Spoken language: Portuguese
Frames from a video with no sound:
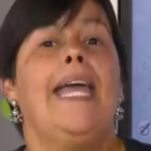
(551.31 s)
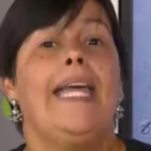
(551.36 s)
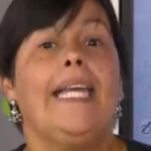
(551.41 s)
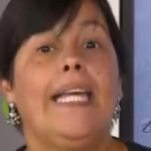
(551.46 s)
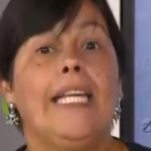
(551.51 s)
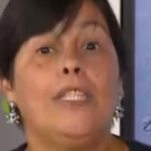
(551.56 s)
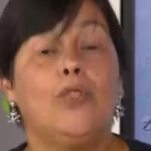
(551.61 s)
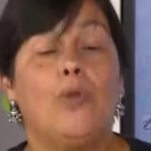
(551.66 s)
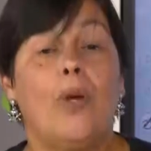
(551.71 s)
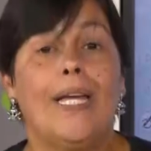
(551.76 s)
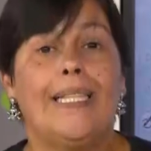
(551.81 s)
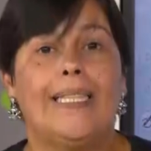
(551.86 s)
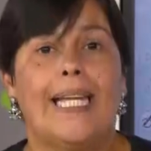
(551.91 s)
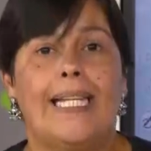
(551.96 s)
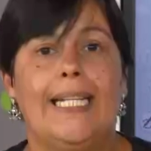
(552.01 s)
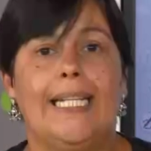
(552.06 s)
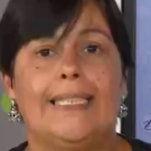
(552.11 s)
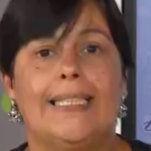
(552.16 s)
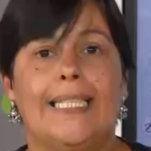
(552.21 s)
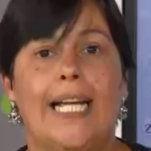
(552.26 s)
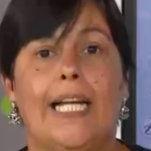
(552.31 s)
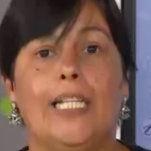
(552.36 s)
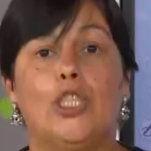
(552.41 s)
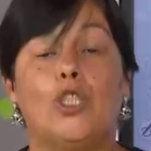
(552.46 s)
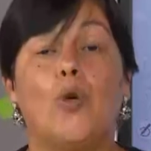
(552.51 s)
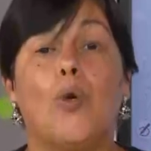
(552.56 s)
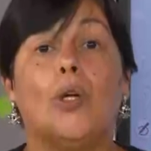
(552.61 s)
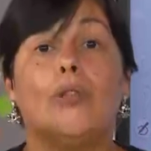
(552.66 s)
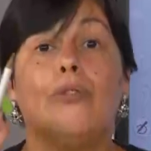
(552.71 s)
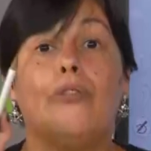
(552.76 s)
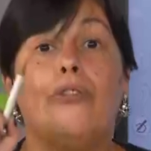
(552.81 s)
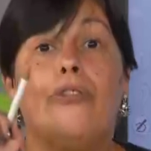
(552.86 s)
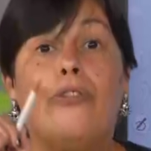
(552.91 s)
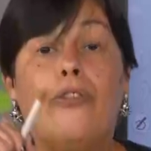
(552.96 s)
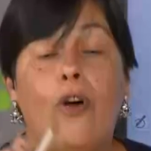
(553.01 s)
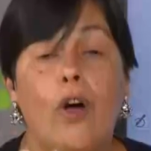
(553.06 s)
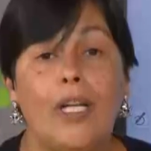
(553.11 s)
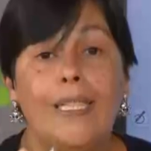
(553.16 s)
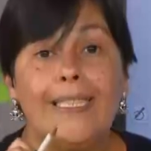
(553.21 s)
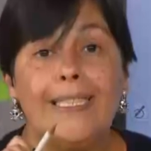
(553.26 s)
Isso é interessante quando
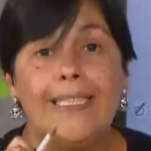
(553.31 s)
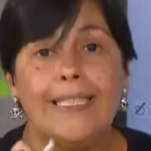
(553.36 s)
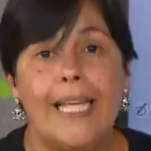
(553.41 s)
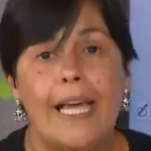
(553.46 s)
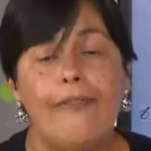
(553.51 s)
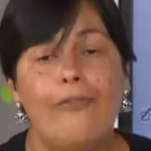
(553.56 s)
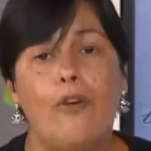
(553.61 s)
você